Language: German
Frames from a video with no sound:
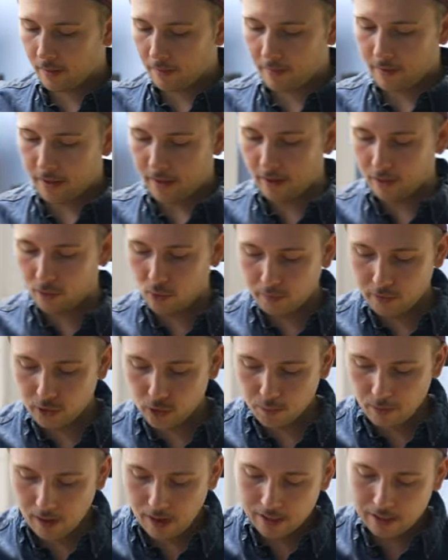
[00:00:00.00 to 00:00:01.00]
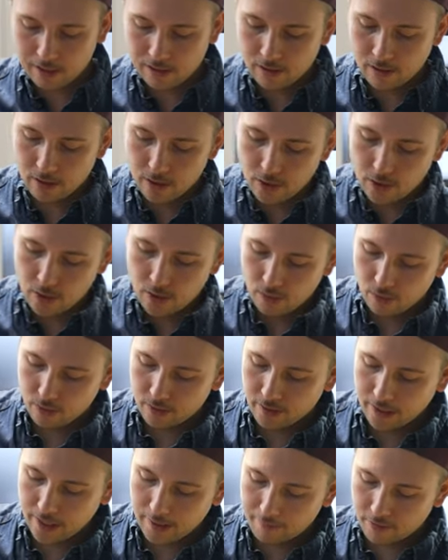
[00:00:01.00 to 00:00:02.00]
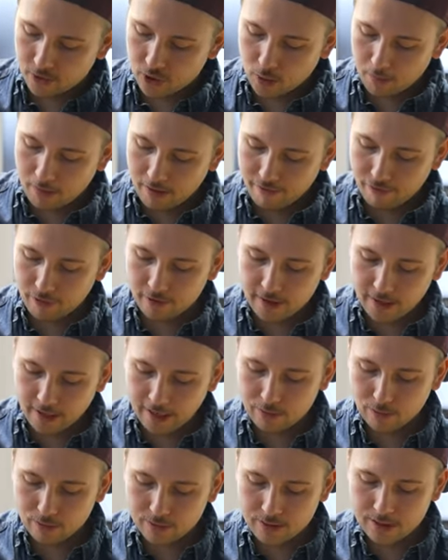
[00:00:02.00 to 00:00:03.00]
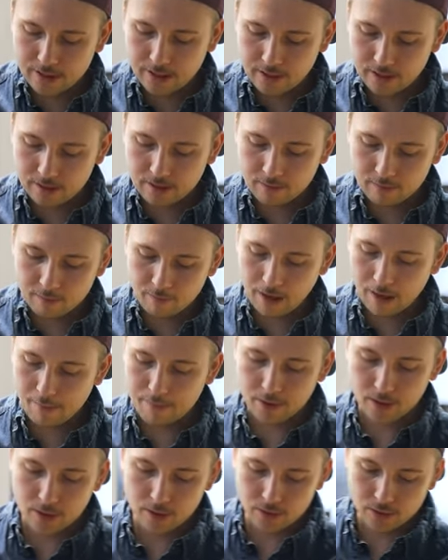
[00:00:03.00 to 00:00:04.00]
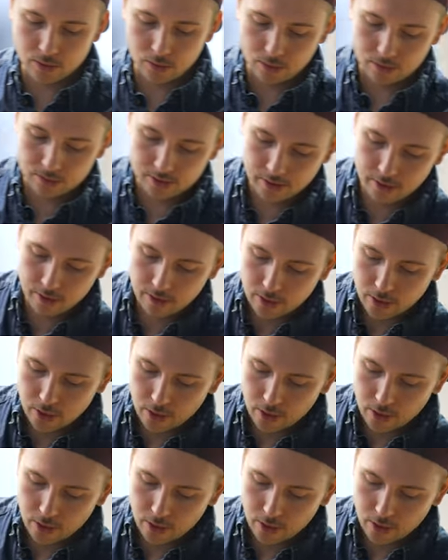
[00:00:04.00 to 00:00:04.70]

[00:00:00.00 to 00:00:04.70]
mit einer Gummispachtel und nehme schon mal von der reduzierten Barbecue-Soße